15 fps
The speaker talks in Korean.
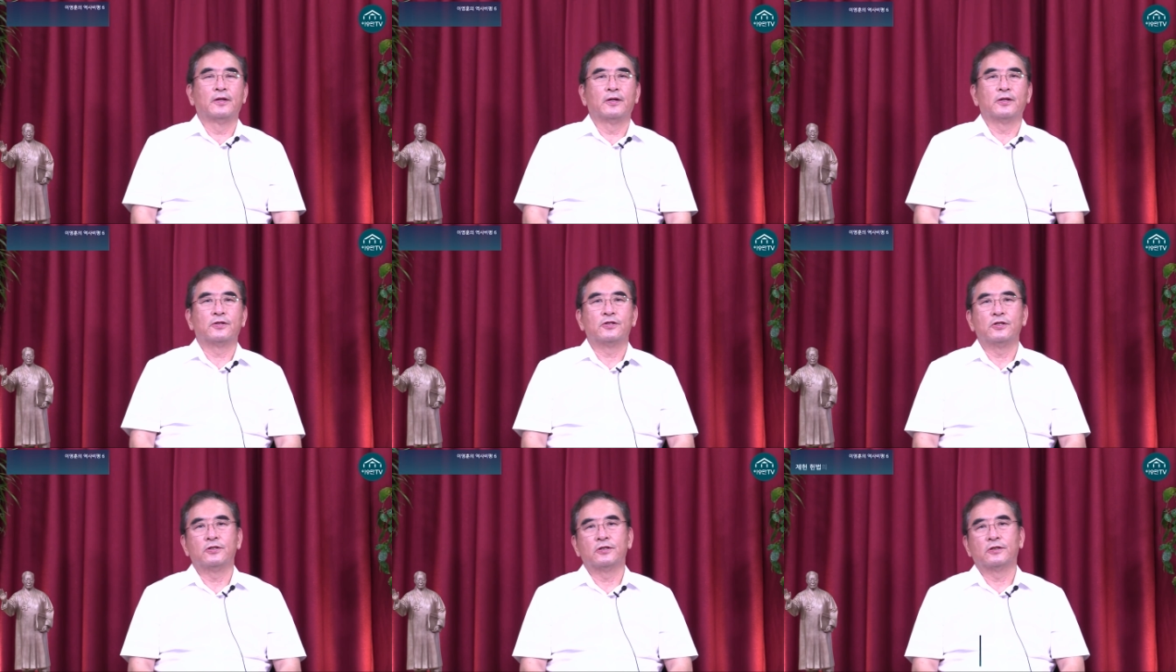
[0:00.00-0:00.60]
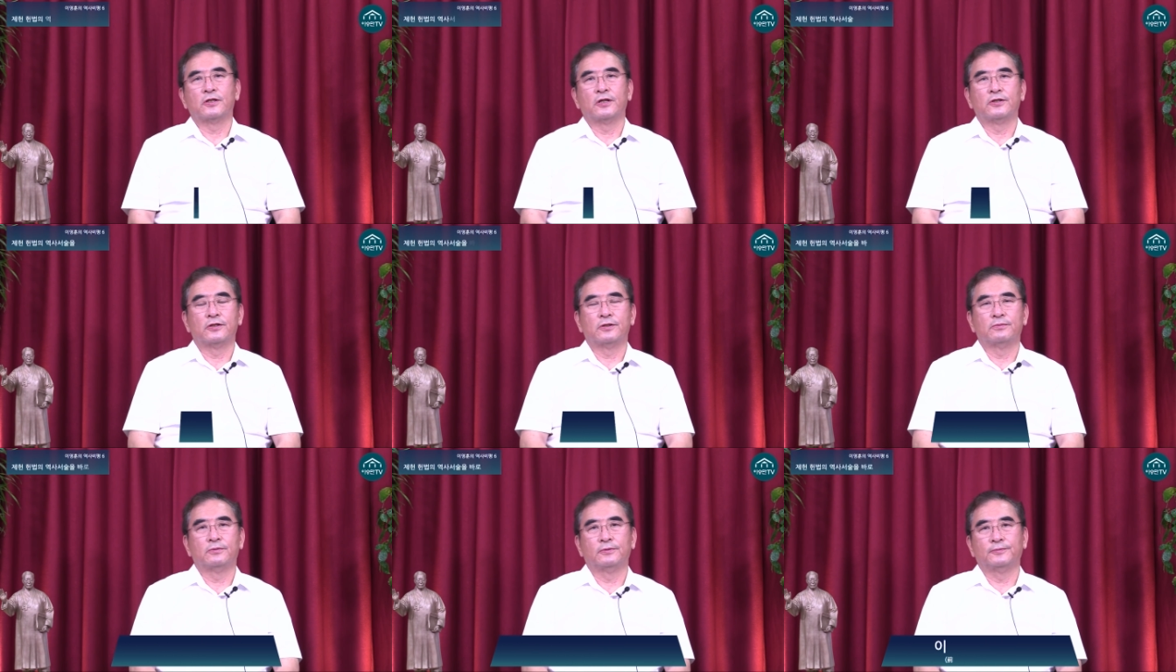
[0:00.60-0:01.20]
예, 시청자
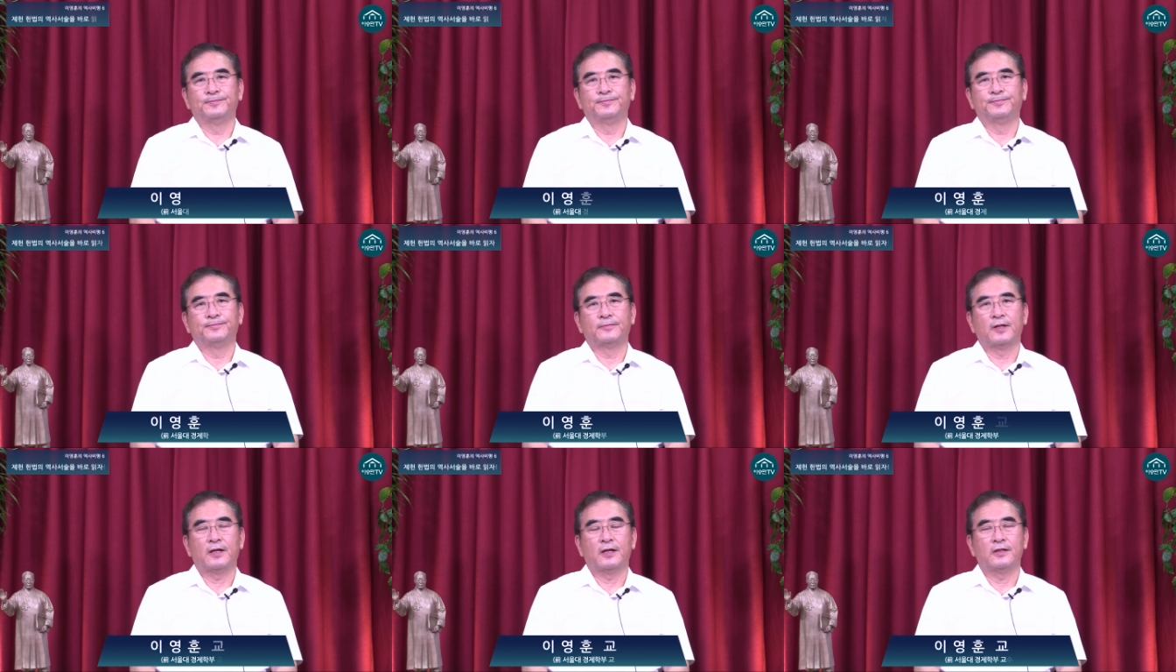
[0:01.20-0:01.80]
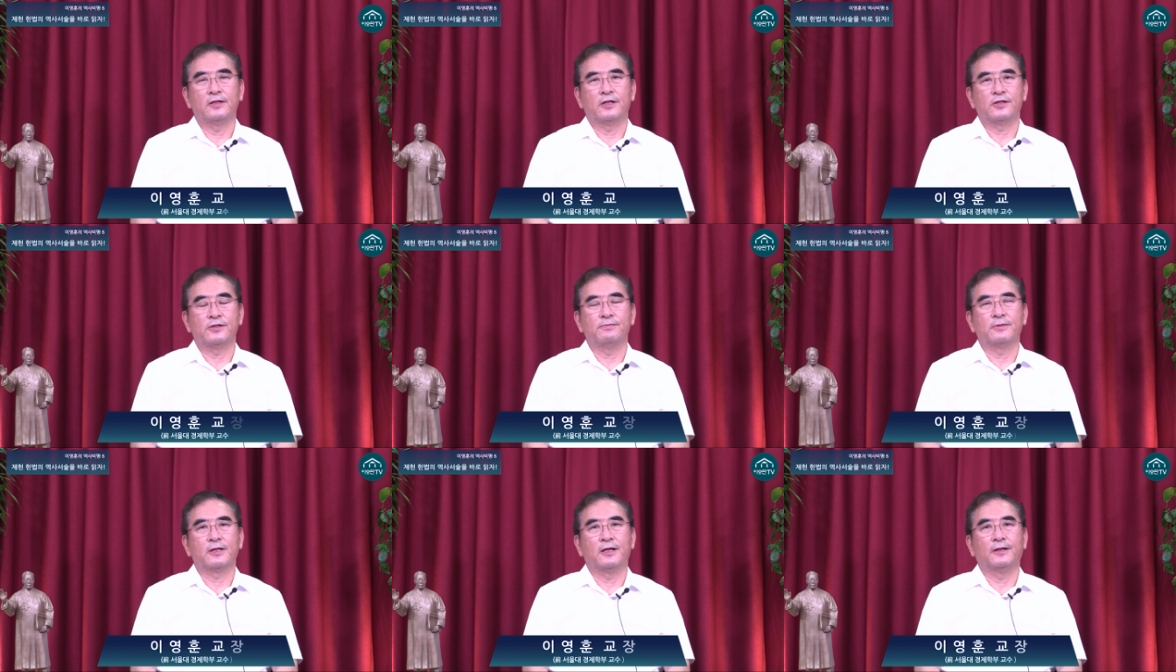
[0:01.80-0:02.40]
여러분
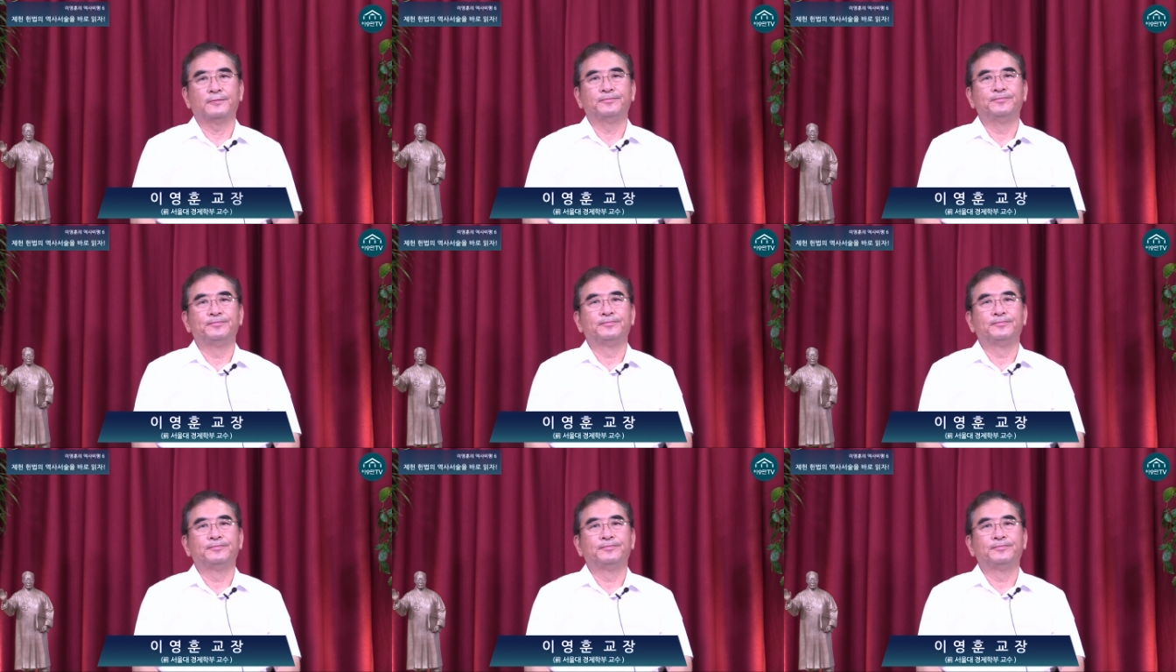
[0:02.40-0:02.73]
안녕하십니까